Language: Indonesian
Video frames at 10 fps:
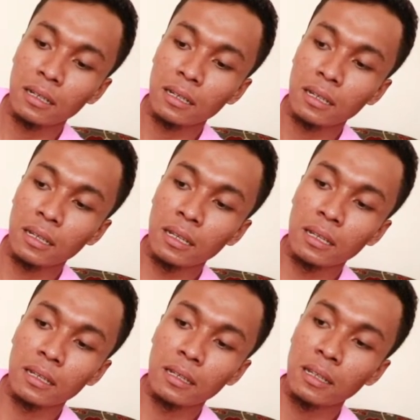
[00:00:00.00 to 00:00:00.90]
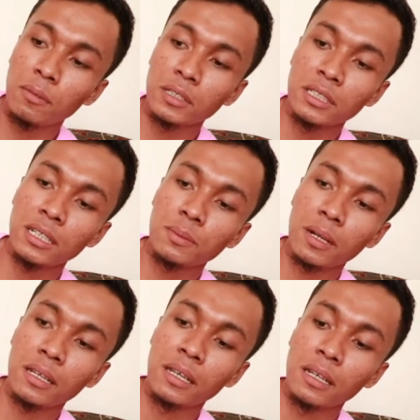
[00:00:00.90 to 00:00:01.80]
gini jadi posisinya
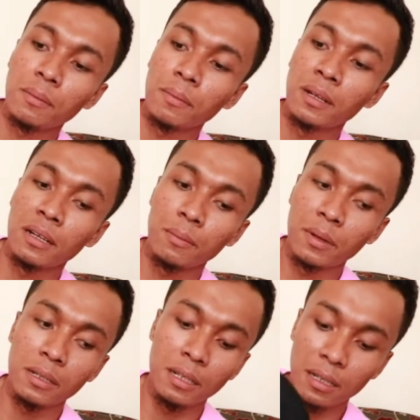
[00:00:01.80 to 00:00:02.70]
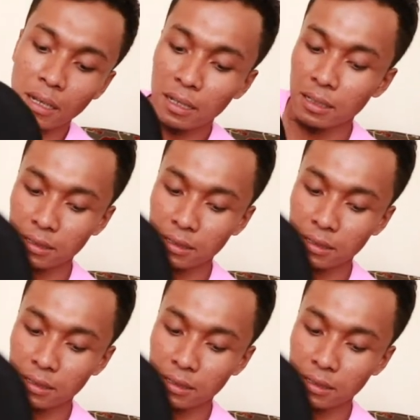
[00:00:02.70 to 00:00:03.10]
seperti ini berdiri ya guys